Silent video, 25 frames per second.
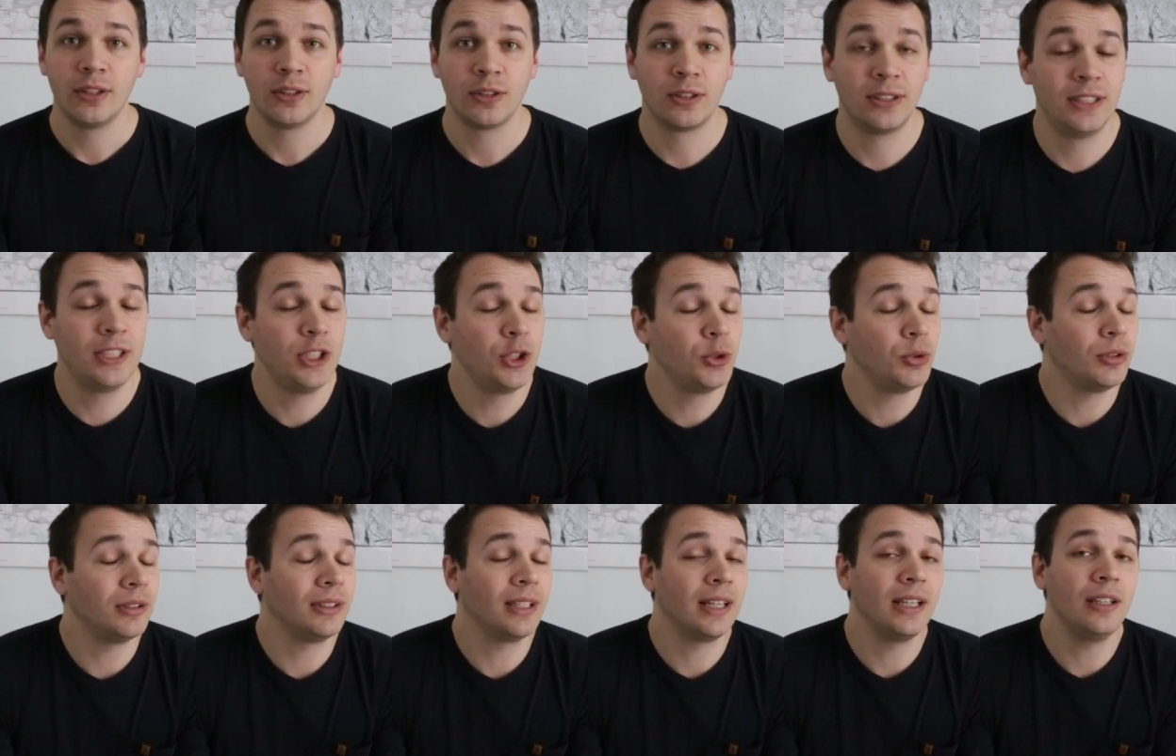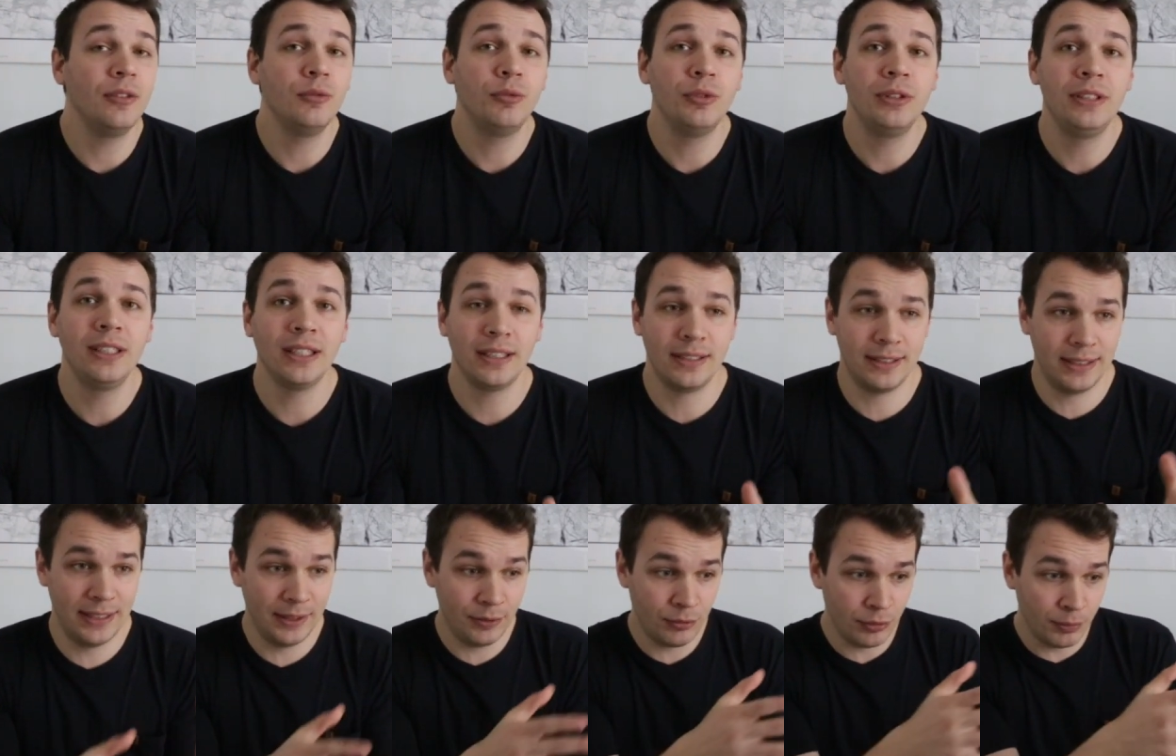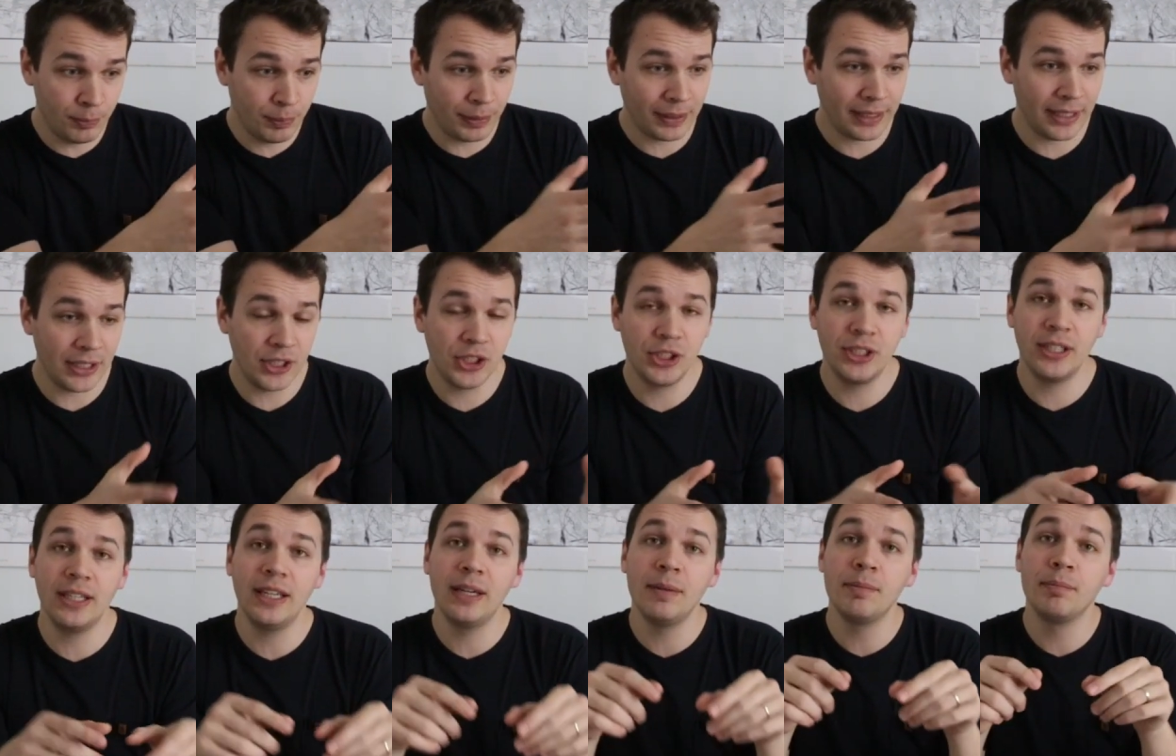si je suis en train de vous dire si vous
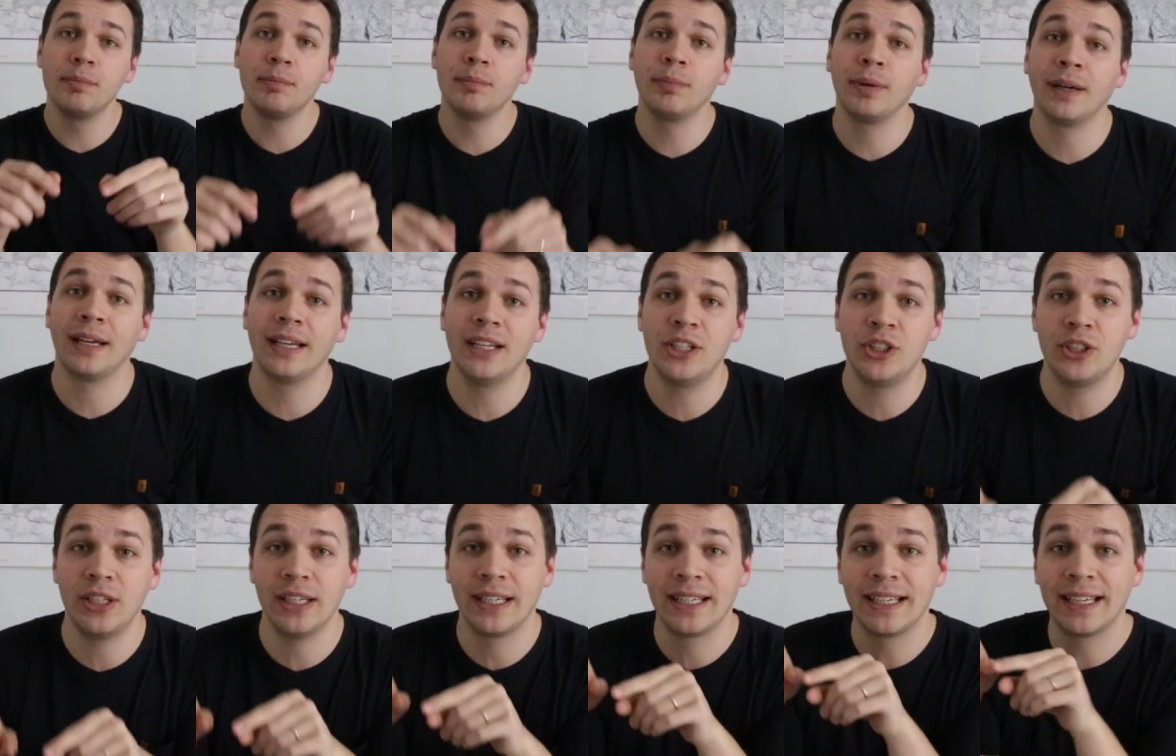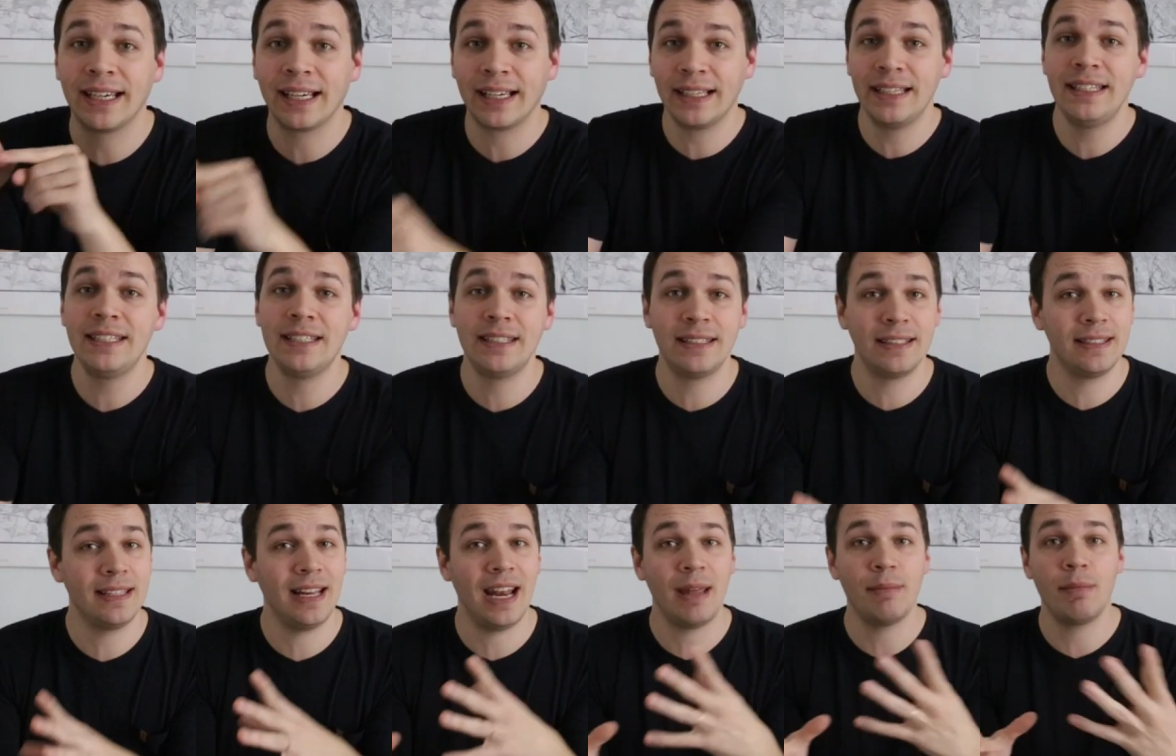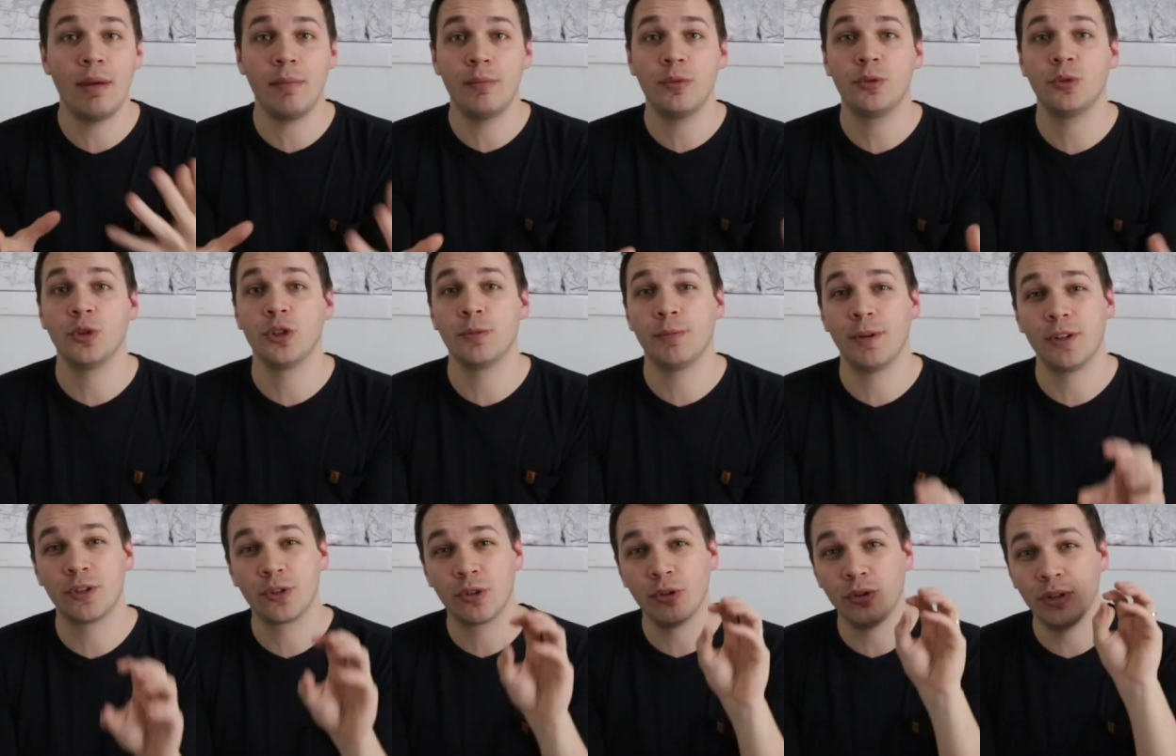prêchez, prêchez Christ, c'est la même chose
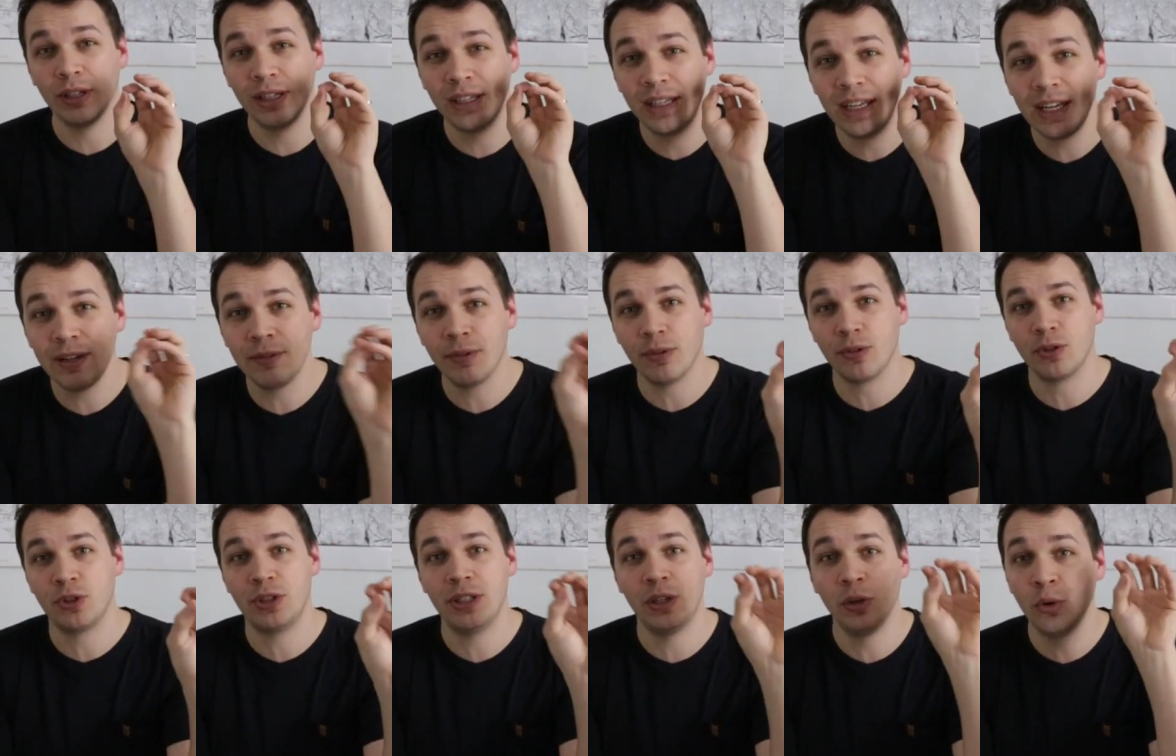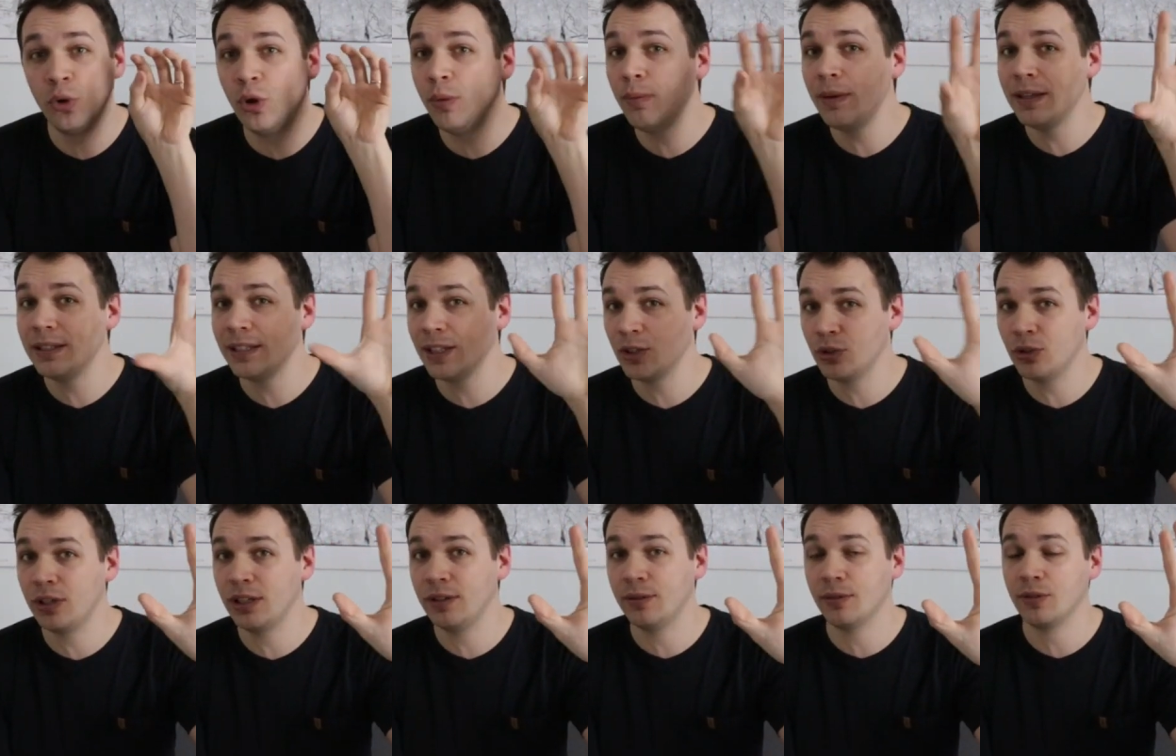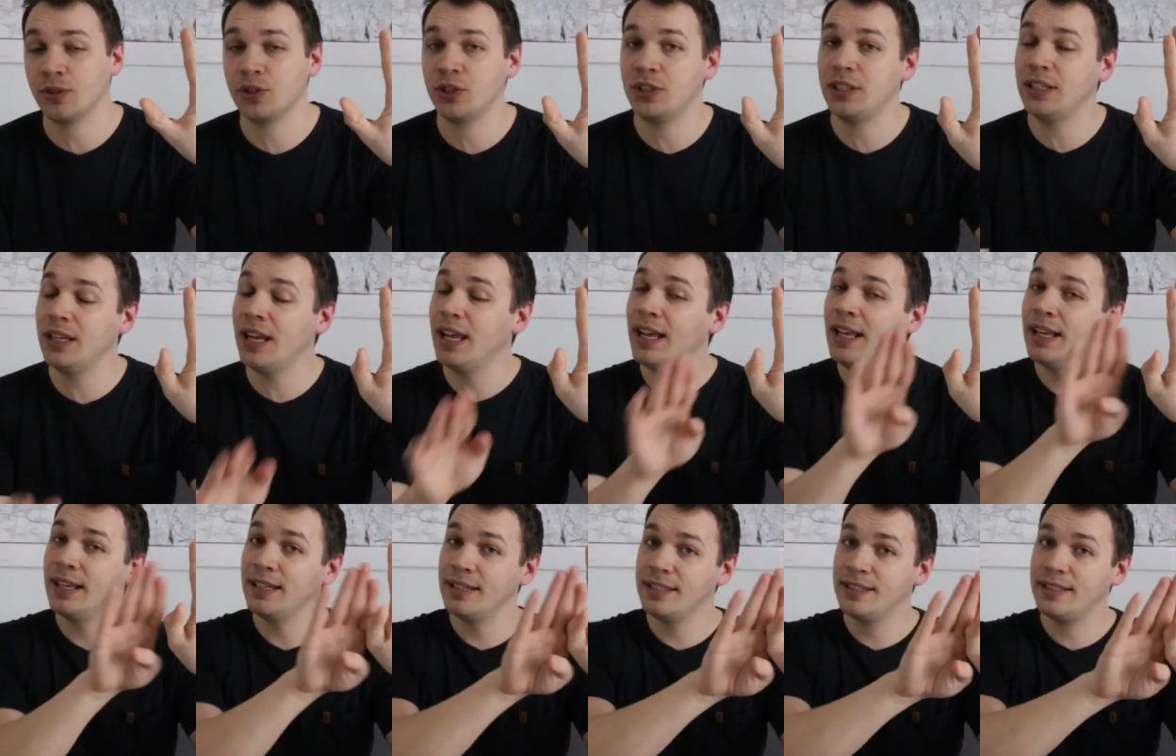parce que l'évangile, le message de l'évangile,
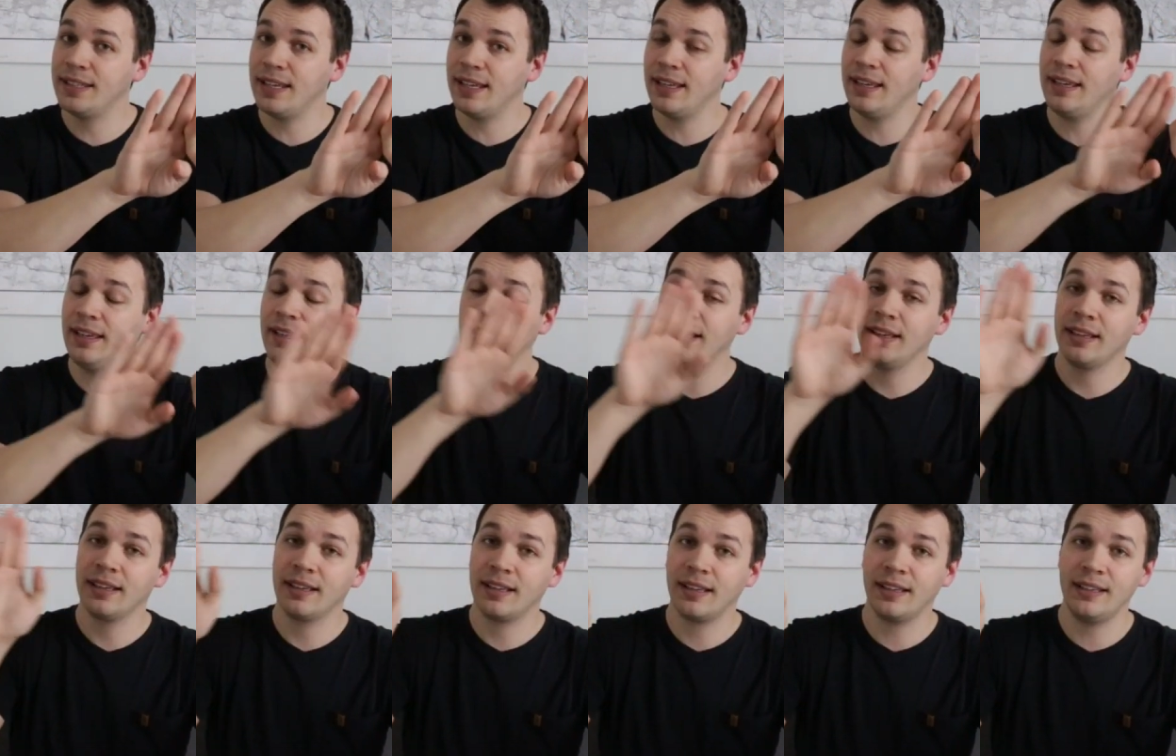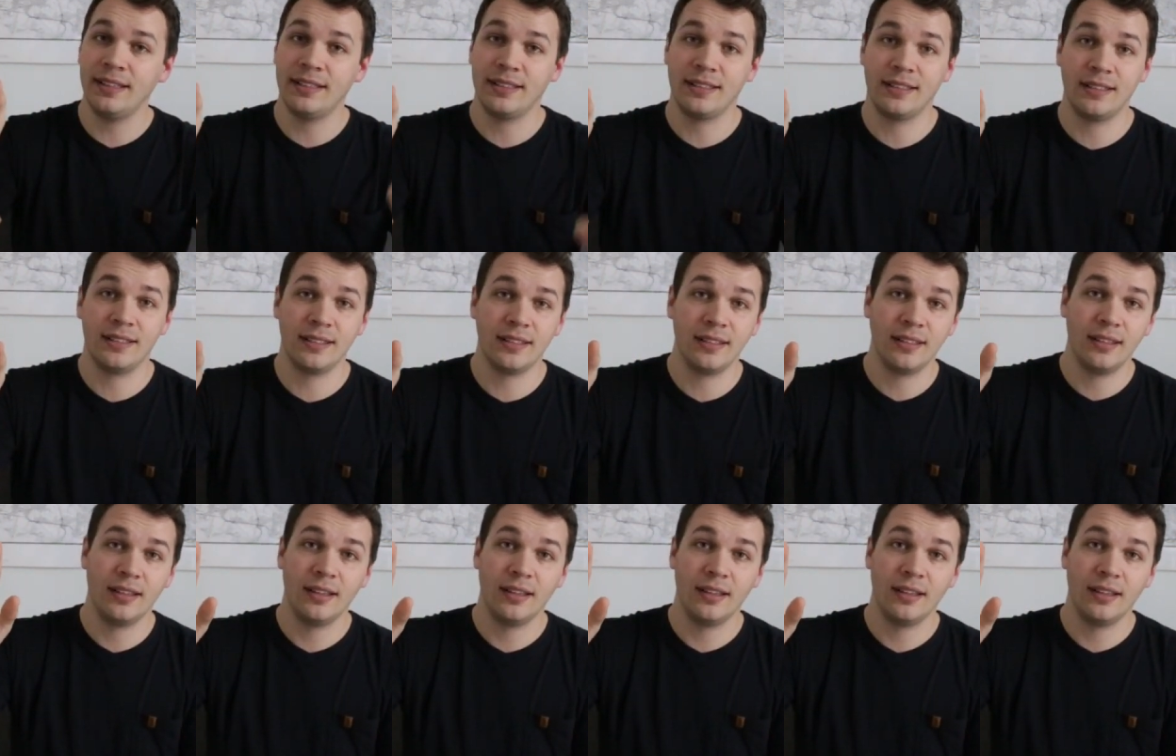c'est Christ.